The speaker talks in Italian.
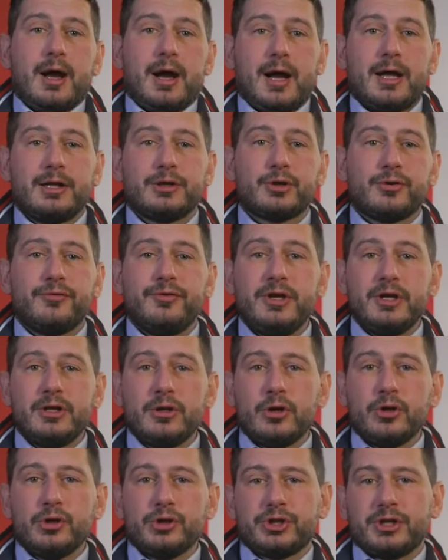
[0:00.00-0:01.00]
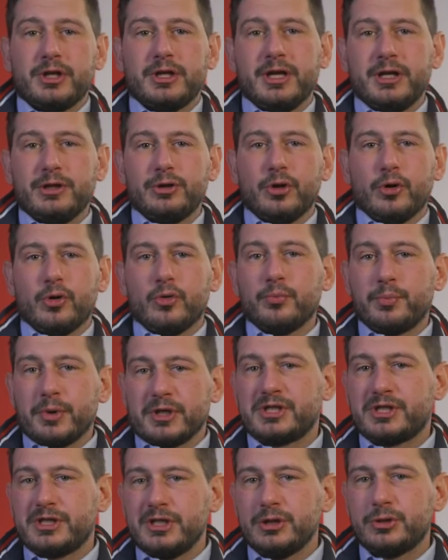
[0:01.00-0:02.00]
Altro vino, scegliendo un
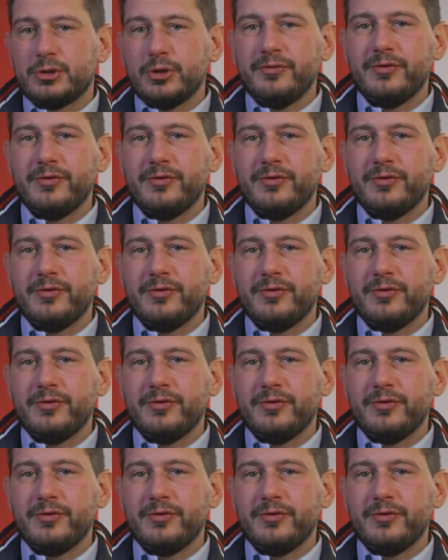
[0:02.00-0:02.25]
passito